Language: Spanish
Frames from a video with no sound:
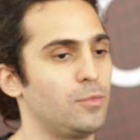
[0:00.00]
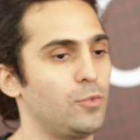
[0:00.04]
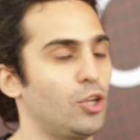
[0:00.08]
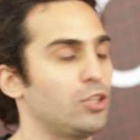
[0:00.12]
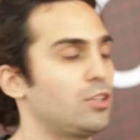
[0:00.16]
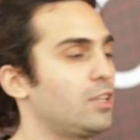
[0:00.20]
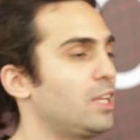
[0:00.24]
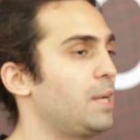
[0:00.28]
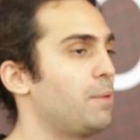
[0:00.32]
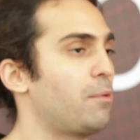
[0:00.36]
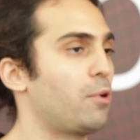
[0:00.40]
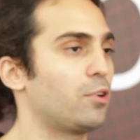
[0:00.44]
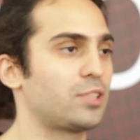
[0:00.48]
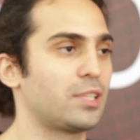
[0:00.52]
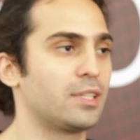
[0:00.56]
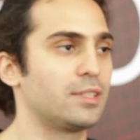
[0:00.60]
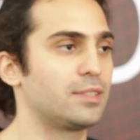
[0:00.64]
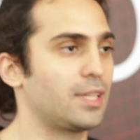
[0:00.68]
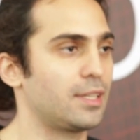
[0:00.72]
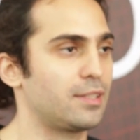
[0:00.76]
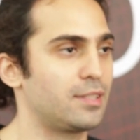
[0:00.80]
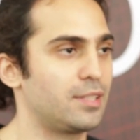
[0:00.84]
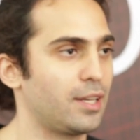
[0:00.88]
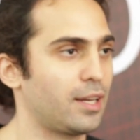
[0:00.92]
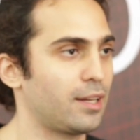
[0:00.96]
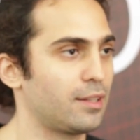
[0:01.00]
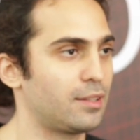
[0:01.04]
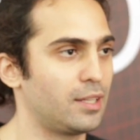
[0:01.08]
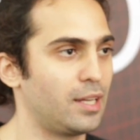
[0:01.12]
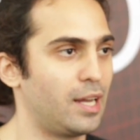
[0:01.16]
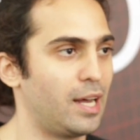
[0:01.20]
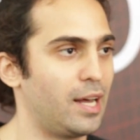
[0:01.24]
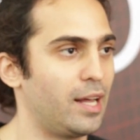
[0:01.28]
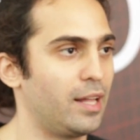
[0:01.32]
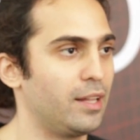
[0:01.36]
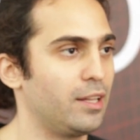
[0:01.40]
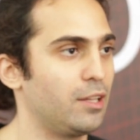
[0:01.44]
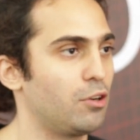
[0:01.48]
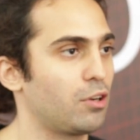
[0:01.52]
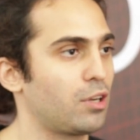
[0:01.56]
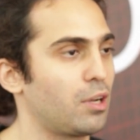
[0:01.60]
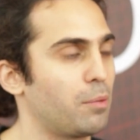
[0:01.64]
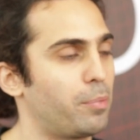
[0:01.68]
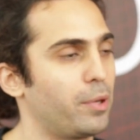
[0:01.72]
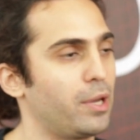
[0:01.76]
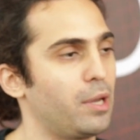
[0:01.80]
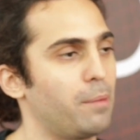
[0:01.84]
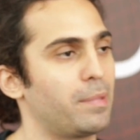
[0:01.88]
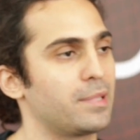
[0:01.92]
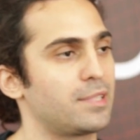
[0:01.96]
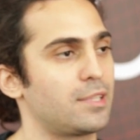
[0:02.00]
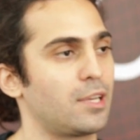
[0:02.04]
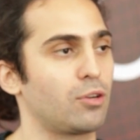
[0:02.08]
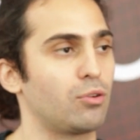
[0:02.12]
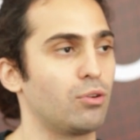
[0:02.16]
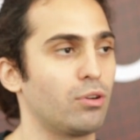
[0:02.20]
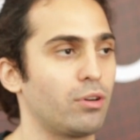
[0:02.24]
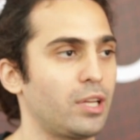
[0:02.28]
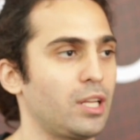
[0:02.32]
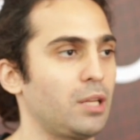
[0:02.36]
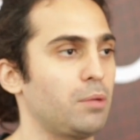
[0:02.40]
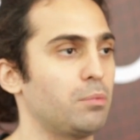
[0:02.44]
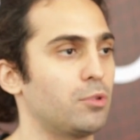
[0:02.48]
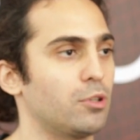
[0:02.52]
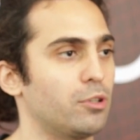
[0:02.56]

tenemos ciencia cierta de lo que puede pasar con cripto.